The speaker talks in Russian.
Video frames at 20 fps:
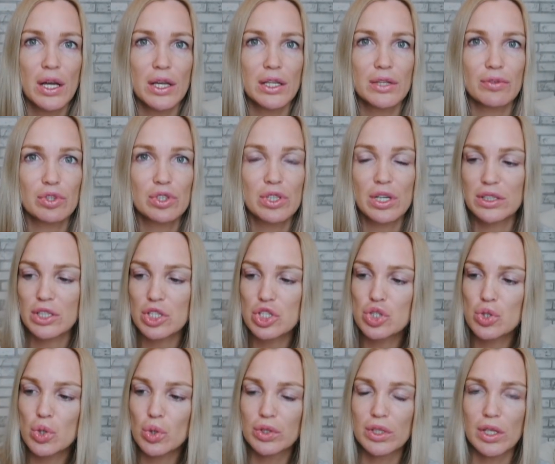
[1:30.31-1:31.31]
Это вот когда
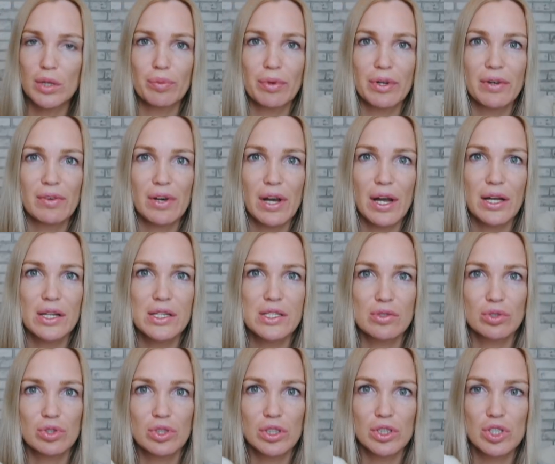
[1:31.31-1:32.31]
желтое
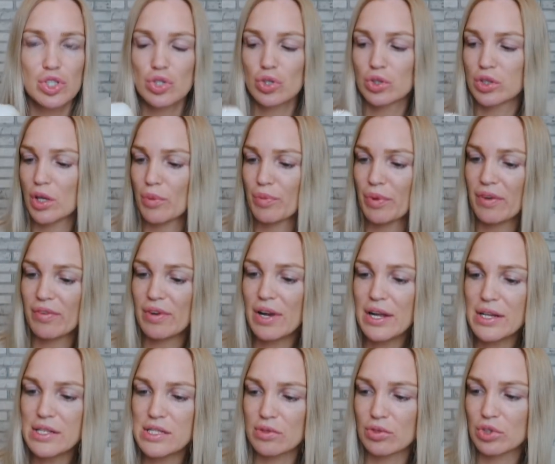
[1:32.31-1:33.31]
появляется. Вот когда желтое
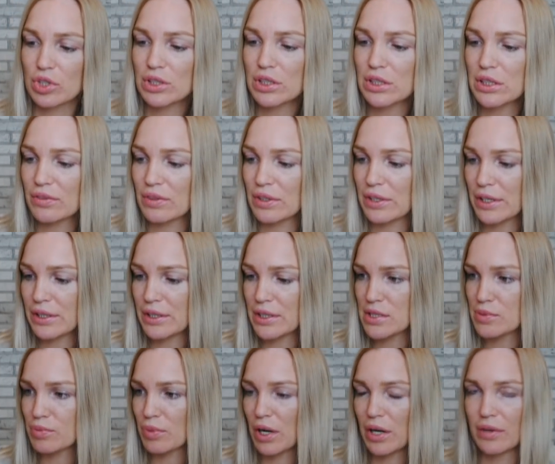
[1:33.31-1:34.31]
появляется, вот от этого
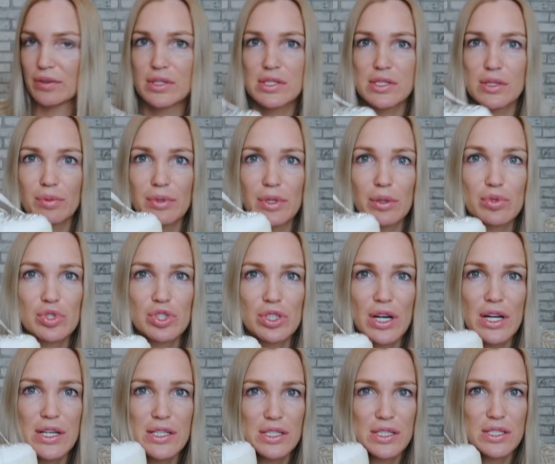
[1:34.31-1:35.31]
надо избавиться, потому
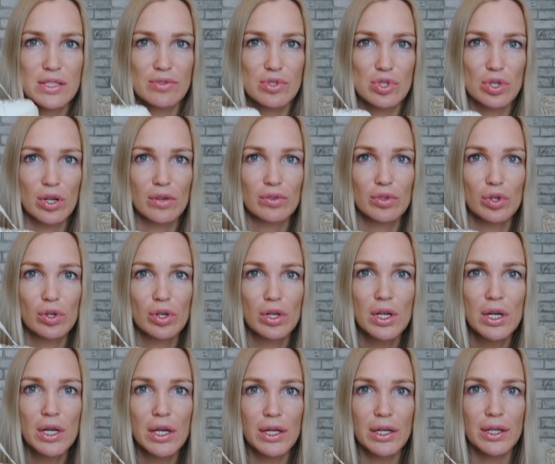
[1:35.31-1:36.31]
что разница все равно
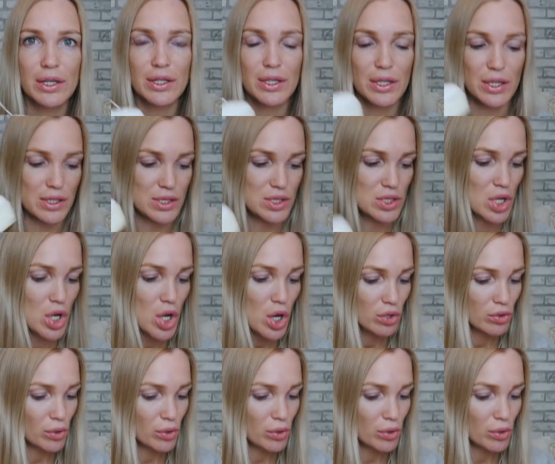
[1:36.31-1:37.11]
есть.